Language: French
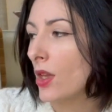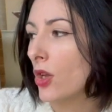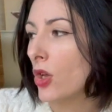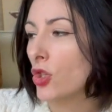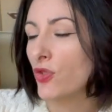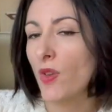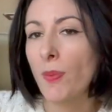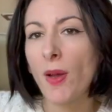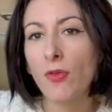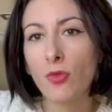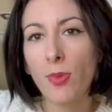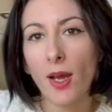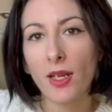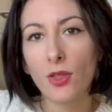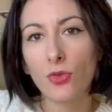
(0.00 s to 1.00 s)
Euh, je vais pas vous
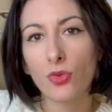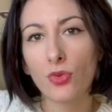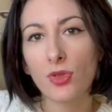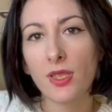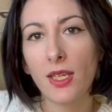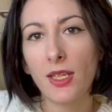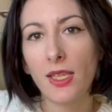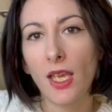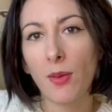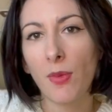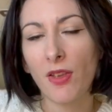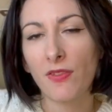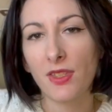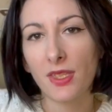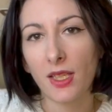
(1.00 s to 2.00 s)
parler de tout ce qui est lié à
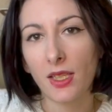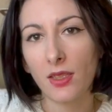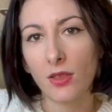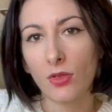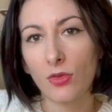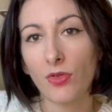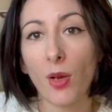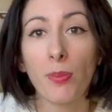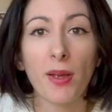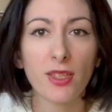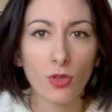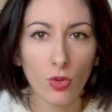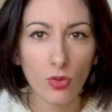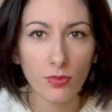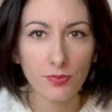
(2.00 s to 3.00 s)
ma vitrine, enfin pas
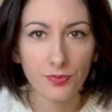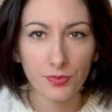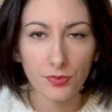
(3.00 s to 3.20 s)
trop.